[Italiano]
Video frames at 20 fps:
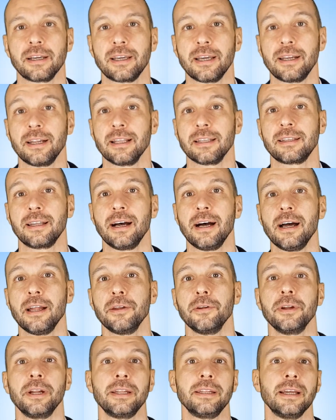che in realtà
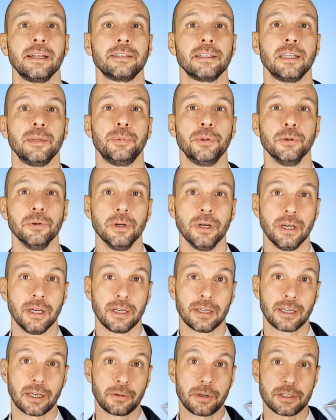non è niente di
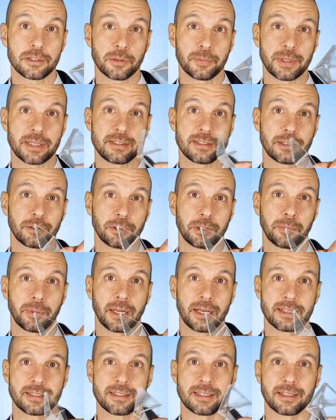più che questo pezzetto di
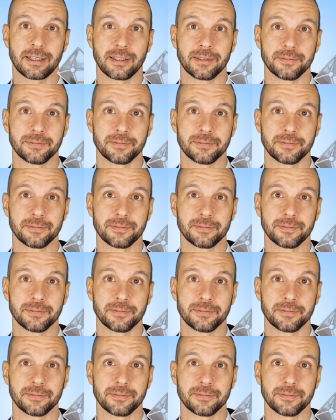plastica.